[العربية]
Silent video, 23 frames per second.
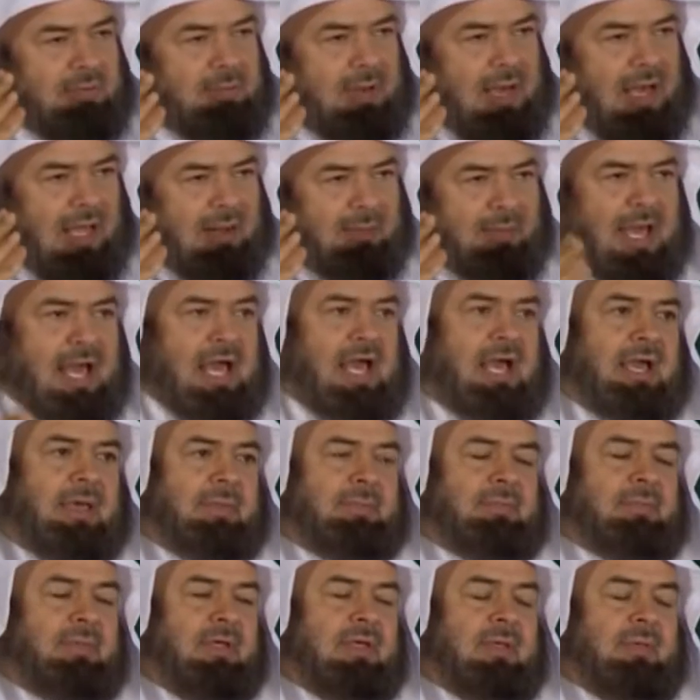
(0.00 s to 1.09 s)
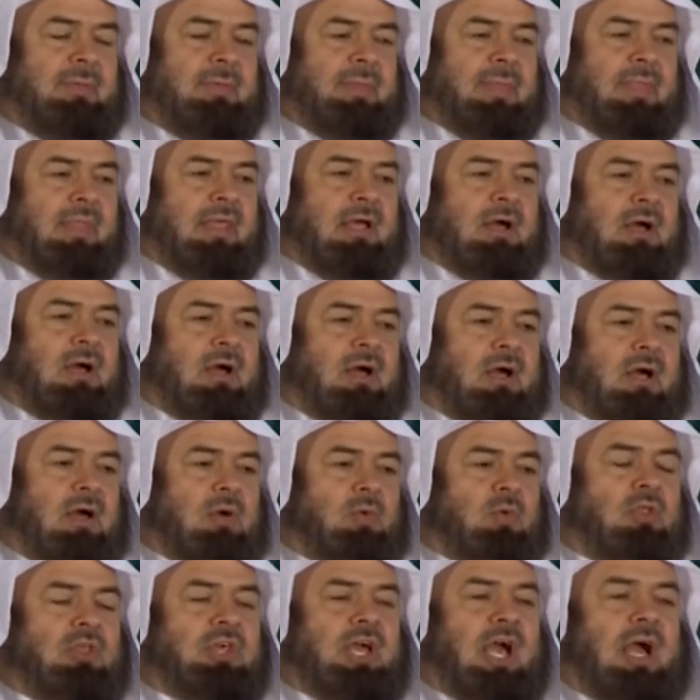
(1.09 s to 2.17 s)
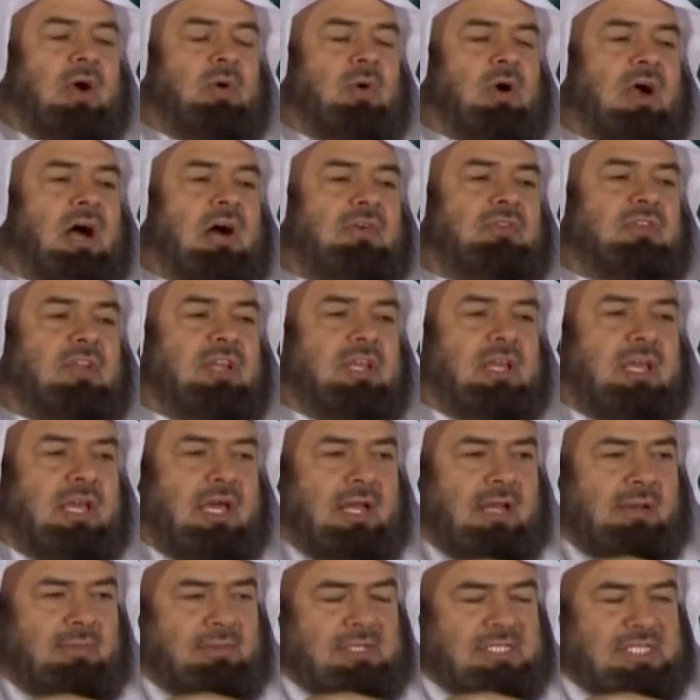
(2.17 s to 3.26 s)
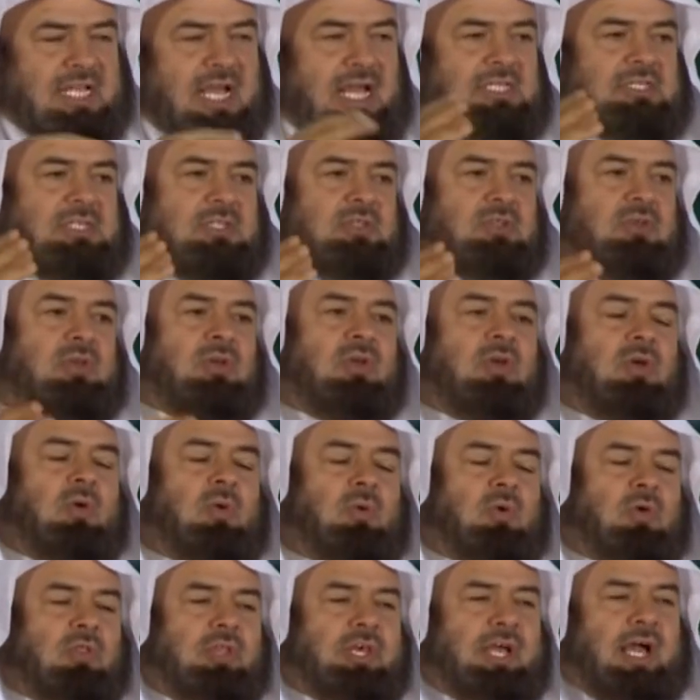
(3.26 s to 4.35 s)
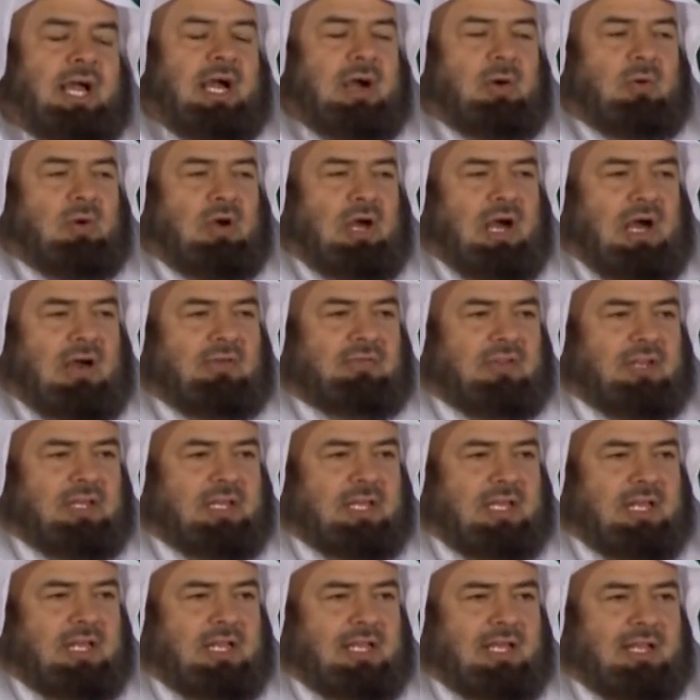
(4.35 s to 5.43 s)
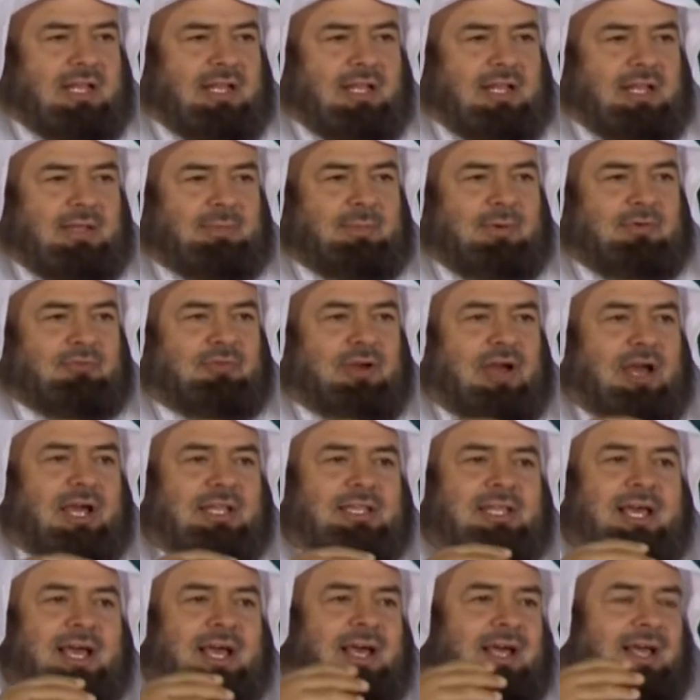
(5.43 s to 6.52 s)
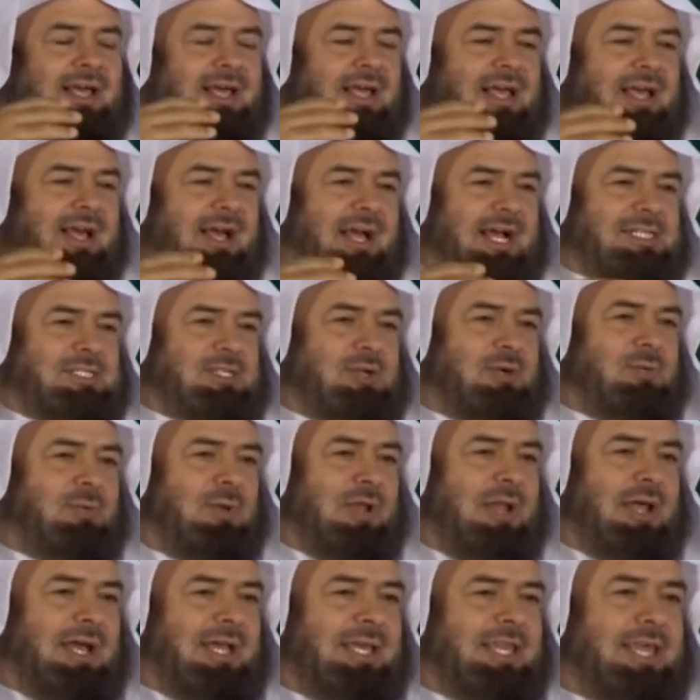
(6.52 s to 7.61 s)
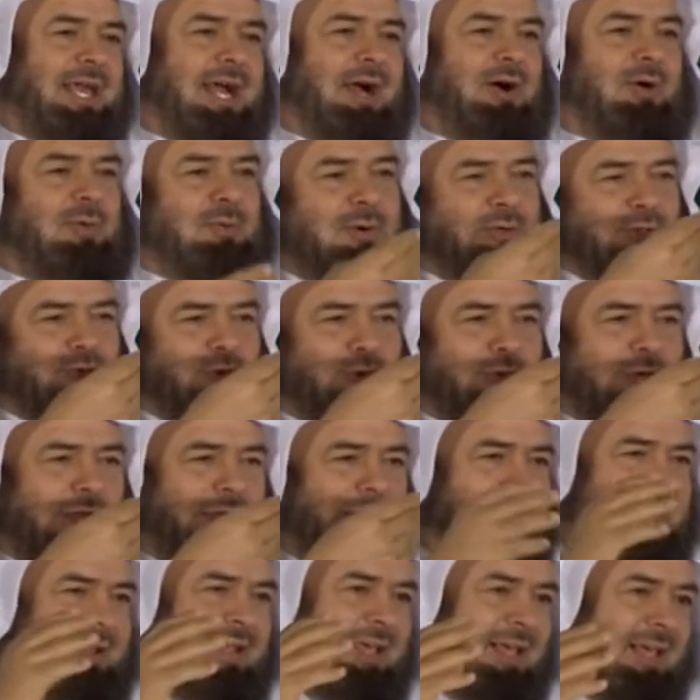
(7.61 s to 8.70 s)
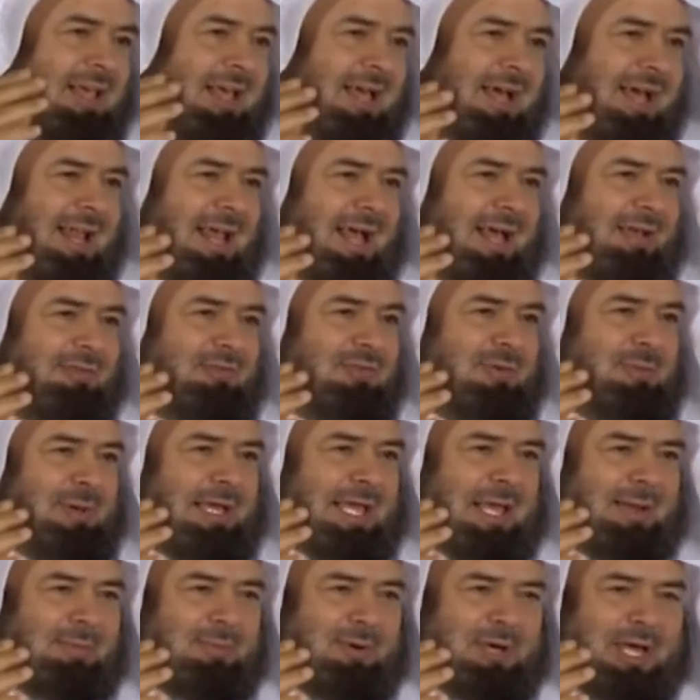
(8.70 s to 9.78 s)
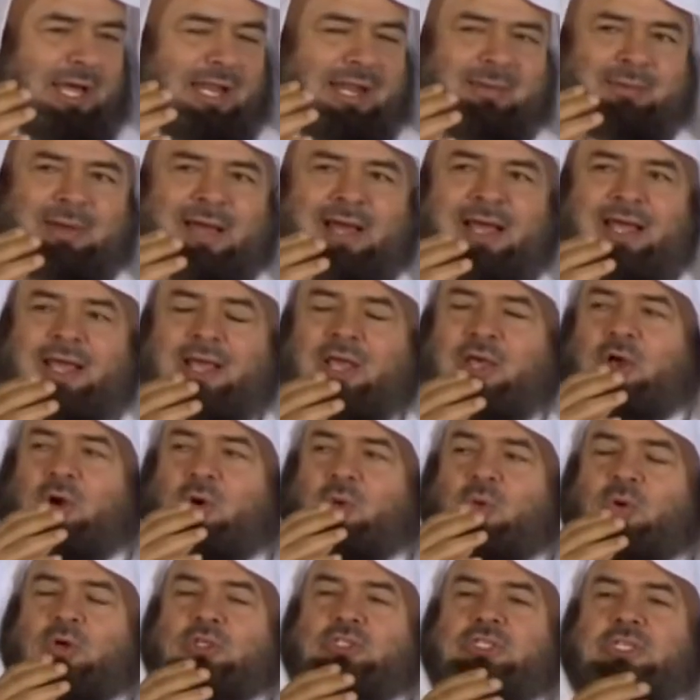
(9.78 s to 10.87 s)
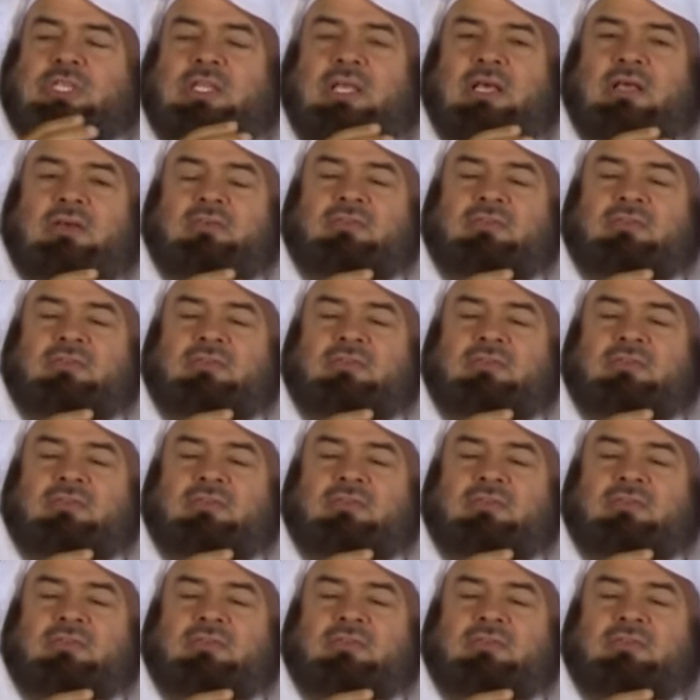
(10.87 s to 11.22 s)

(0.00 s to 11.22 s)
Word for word: مع البهائم آه، وضع أوقاف للمساجد وضع أوقاف لمن فقد أعزكم الله حذاءه موجود أظن الآن في مكة المكرمة وجد